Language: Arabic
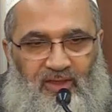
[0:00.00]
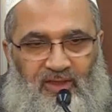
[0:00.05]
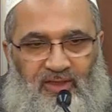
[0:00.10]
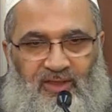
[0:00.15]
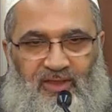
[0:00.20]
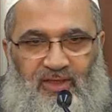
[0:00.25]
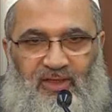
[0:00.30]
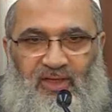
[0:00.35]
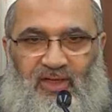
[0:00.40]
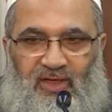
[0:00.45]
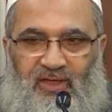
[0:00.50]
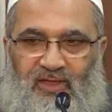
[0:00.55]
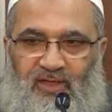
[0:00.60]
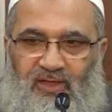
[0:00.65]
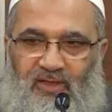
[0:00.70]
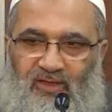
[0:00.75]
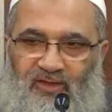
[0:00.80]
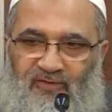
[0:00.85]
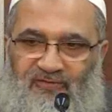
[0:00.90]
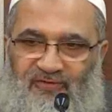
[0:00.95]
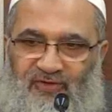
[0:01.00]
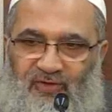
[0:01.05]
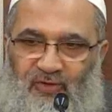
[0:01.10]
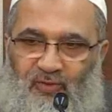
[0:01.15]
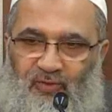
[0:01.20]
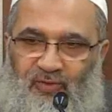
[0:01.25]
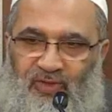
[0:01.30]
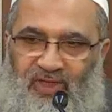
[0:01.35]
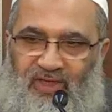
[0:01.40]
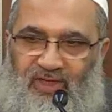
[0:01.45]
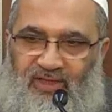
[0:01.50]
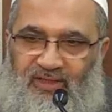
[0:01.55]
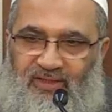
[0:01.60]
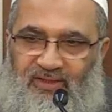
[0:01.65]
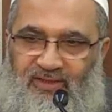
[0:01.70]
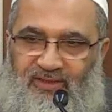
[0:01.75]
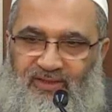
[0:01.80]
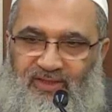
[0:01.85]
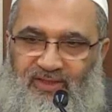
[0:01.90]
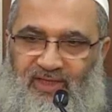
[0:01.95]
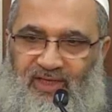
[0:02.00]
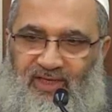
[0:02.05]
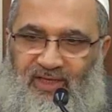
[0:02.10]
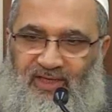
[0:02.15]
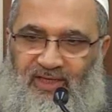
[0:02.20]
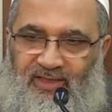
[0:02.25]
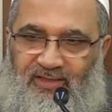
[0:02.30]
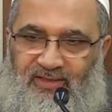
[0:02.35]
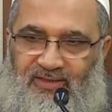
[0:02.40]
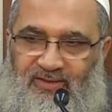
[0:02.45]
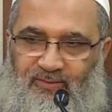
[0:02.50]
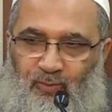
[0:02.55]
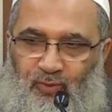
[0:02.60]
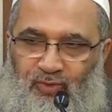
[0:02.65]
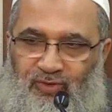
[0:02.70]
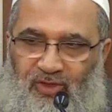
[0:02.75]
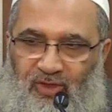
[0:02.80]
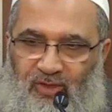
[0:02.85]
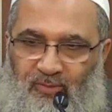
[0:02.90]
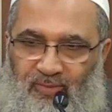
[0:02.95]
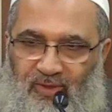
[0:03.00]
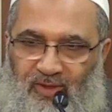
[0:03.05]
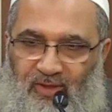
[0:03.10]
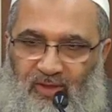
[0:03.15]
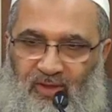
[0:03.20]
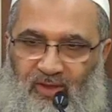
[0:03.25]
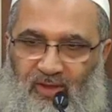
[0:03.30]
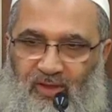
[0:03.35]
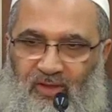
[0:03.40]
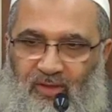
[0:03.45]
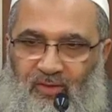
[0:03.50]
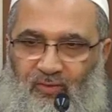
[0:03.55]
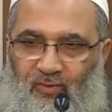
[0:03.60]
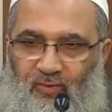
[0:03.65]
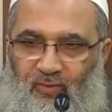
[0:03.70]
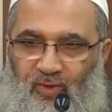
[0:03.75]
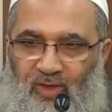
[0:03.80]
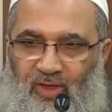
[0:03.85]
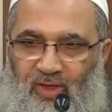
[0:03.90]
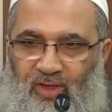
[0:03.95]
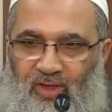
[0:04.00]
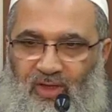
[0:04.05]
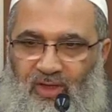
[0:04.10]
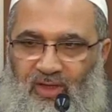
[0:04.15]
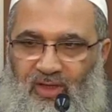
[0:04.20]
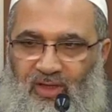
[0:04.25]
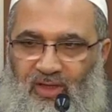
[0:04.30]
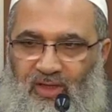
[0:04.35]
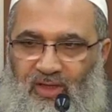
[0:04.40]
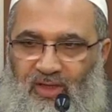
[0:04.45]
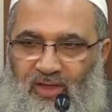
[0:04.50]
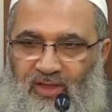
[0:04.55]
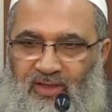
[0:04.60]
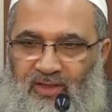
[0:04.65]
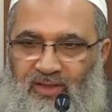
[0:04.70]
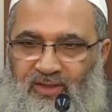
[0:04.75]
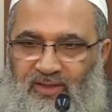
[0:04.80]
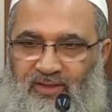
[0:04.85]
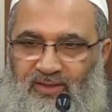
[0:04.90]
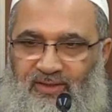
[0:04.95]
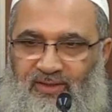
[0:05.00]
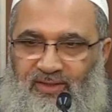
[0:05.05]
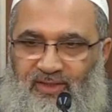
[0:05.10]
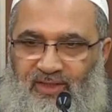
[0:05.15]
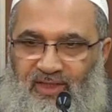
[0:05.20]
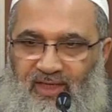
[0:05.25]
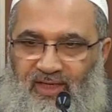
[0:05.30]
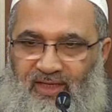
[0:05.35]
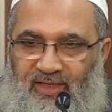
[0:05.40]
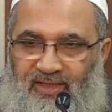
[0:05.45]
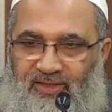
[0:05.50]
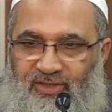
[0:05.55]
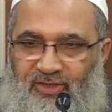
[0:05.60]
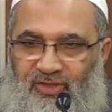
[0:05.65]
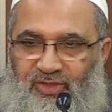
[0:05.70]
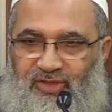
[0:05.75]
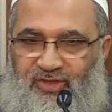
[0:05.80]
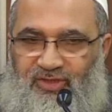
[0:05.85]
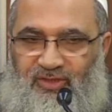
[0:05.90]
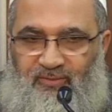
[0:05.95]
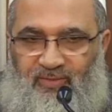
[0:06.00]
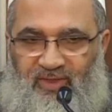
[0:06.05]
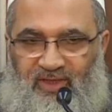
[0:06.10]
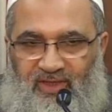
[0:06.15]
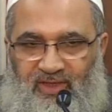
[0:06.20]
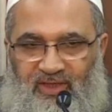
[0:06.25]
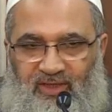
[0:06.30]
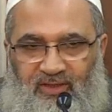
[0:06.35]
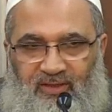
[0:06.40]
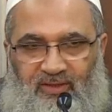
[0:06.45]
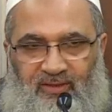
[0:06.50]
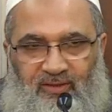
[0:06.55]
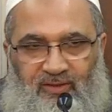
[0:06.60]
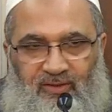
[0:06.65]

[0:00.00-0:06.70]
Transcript: إن العلاقة في هناك دلالة مطابقة ودلالة اشتمال